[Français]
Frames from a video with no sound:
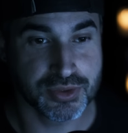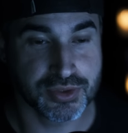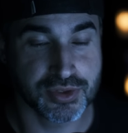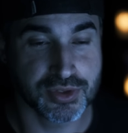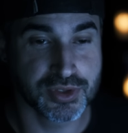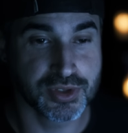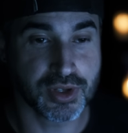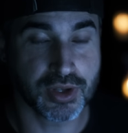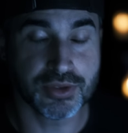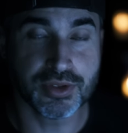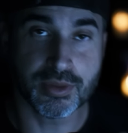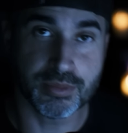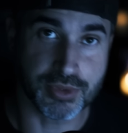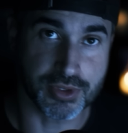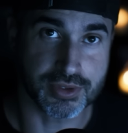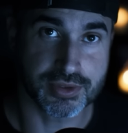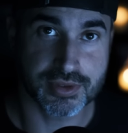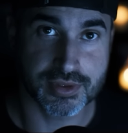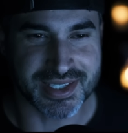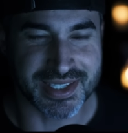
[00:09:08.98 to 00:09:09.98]
ce genre
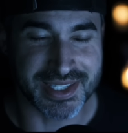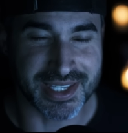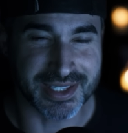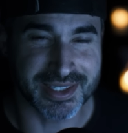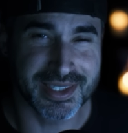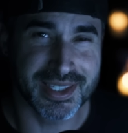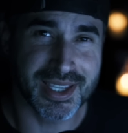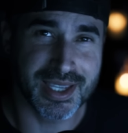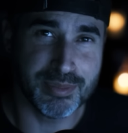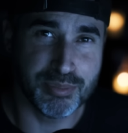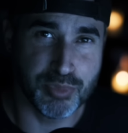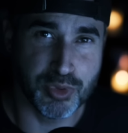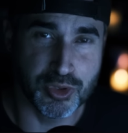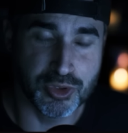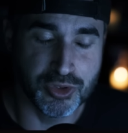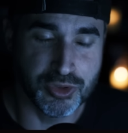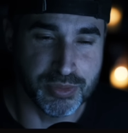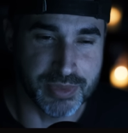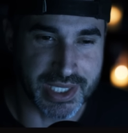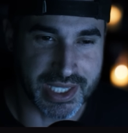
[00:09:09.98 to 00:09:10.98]
d'ambiance. Il y a très peu
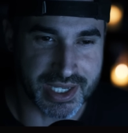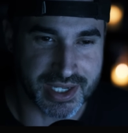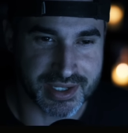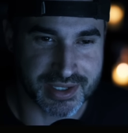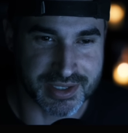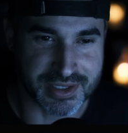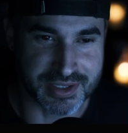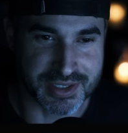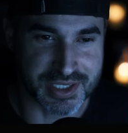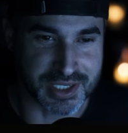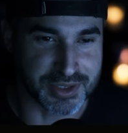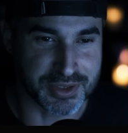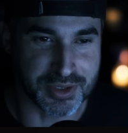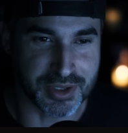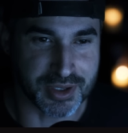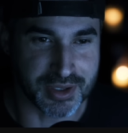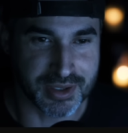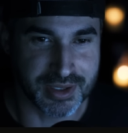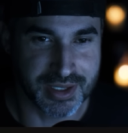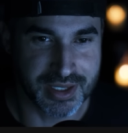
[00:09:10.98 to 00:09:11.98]
de lumière,
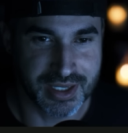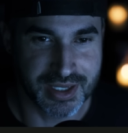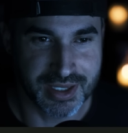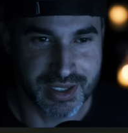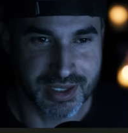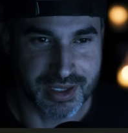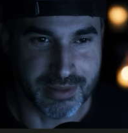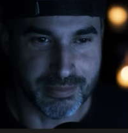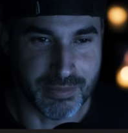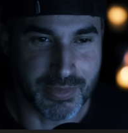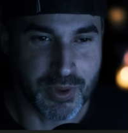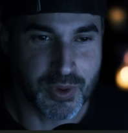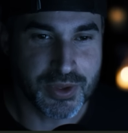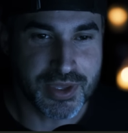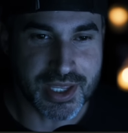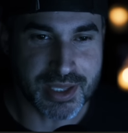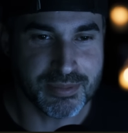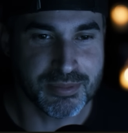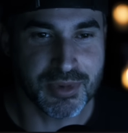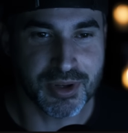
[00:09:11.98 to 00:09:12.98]
j'adore. Mais
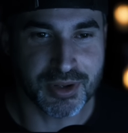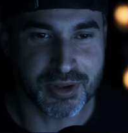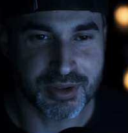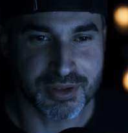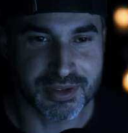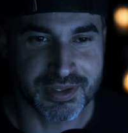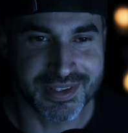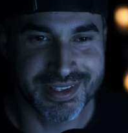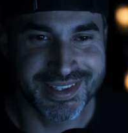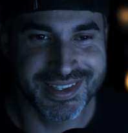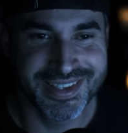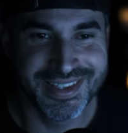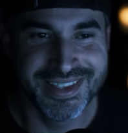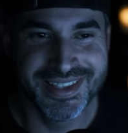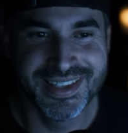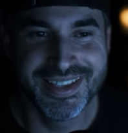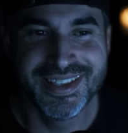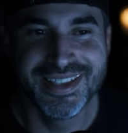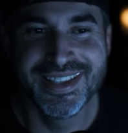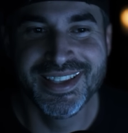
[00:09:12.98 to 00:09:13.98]
honnêtement,
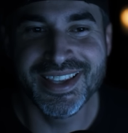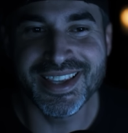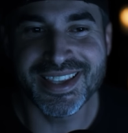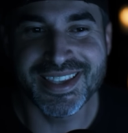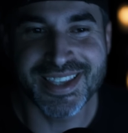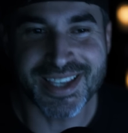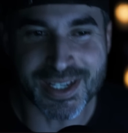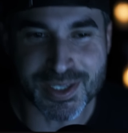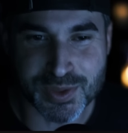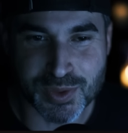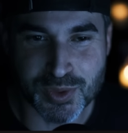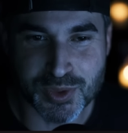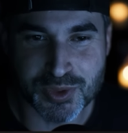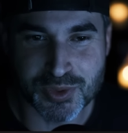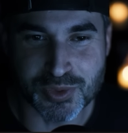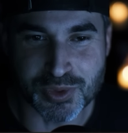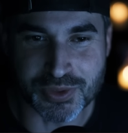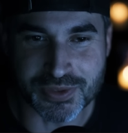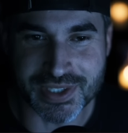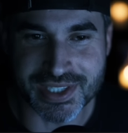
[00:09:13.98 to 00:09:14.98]
dès qu'il y a ce
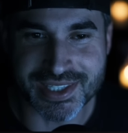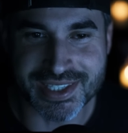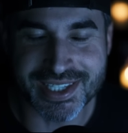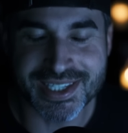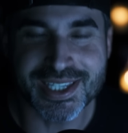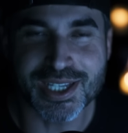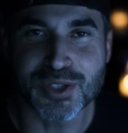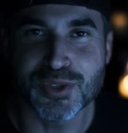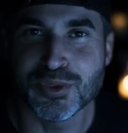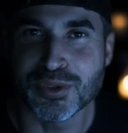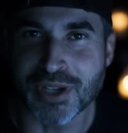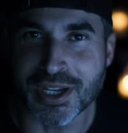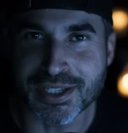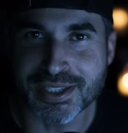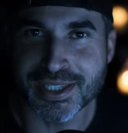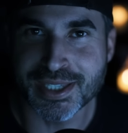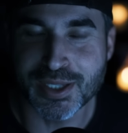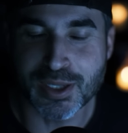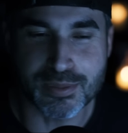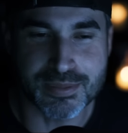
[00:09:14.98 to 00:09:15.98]
son, en fait, dès qu'il y a un
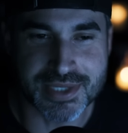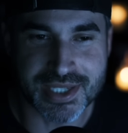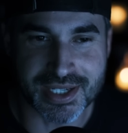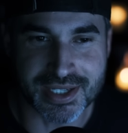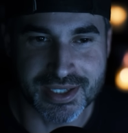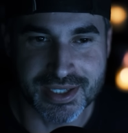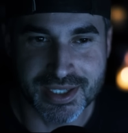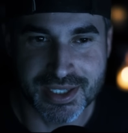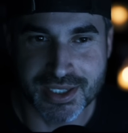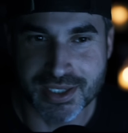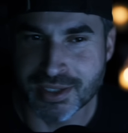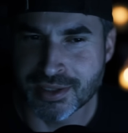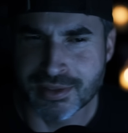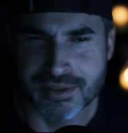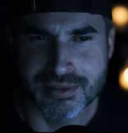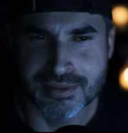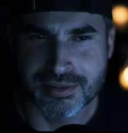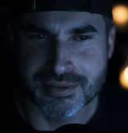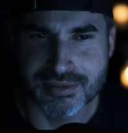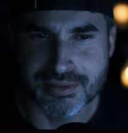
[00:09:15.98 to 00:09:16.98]
cri comme ça,
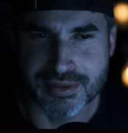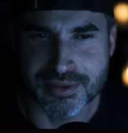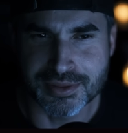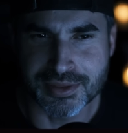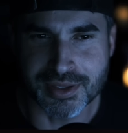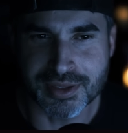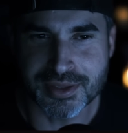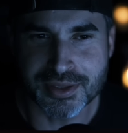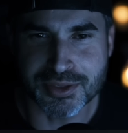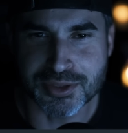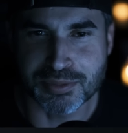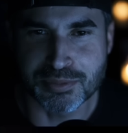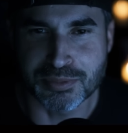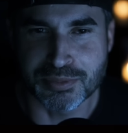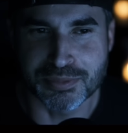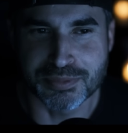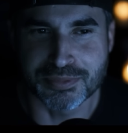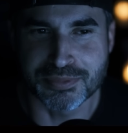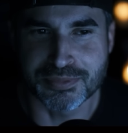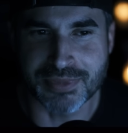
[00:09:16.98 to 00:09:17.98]
non, non, je,
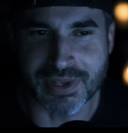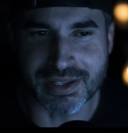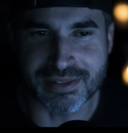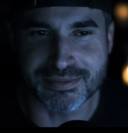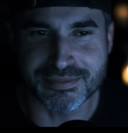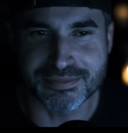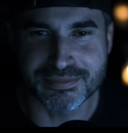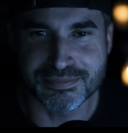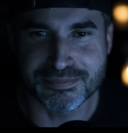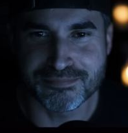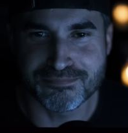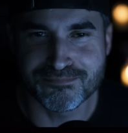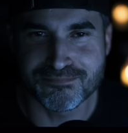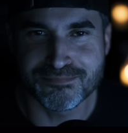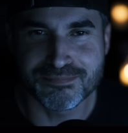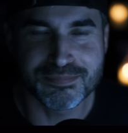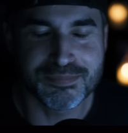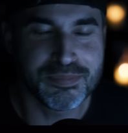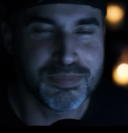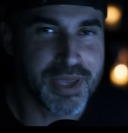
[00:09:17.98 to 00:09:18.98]
pas
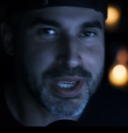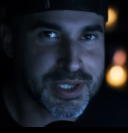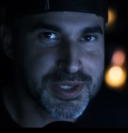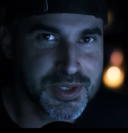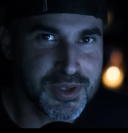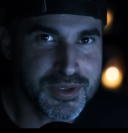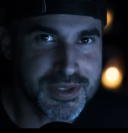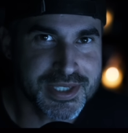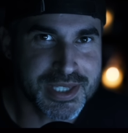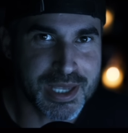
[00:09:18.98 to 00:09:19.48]
personne